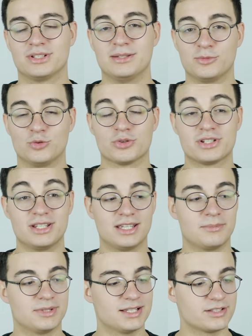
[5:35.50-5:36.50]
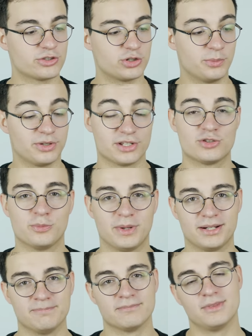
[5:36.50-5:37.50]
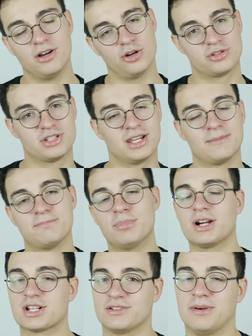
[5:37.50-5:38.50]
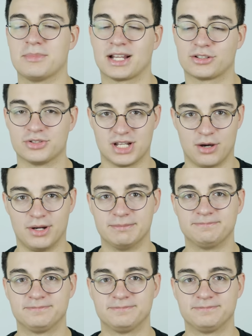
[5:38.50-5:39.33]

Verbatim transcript: tym głośnikiem. Jest to zrobione super. Chodźcie, pokażę Wam, jak to działa.